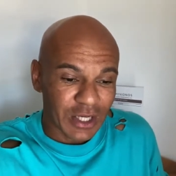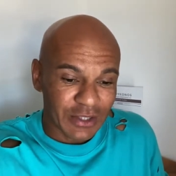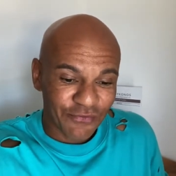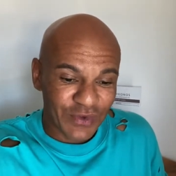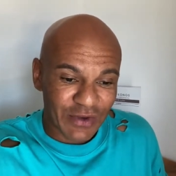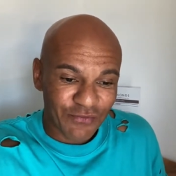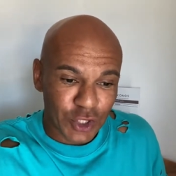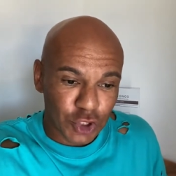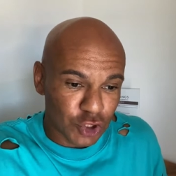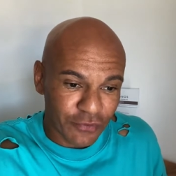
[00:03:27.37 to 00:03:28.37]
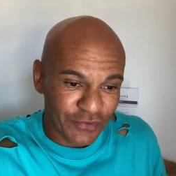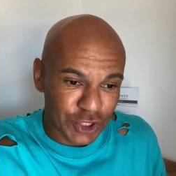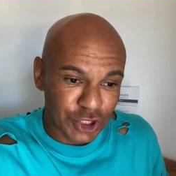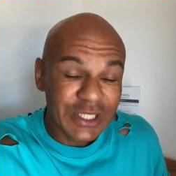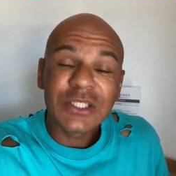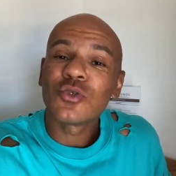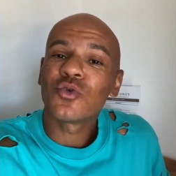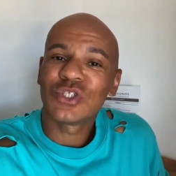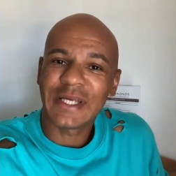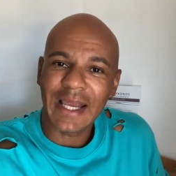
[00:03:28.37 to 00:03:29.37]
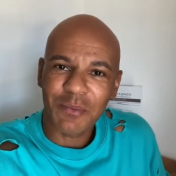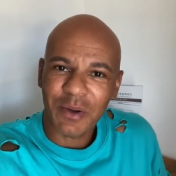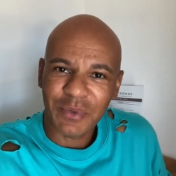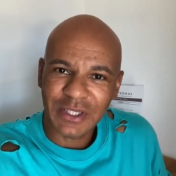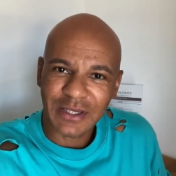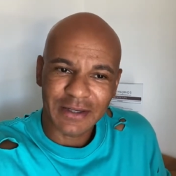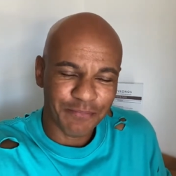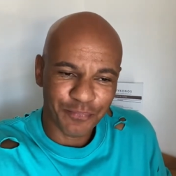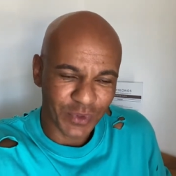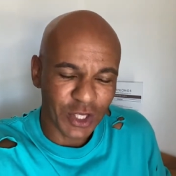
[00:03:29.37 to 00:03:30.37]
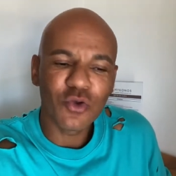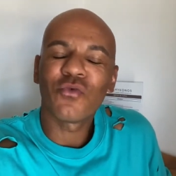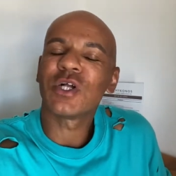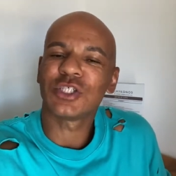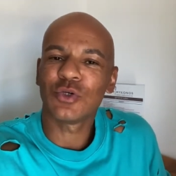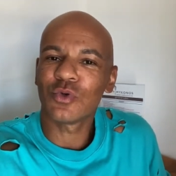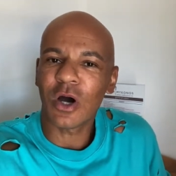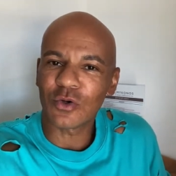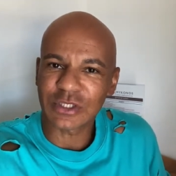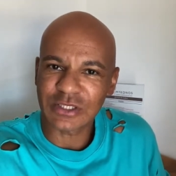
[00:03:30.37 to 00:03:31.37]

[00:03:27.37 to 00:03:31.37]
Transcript: Wir, wir, wir schießen uns selber mit der Innovation aus.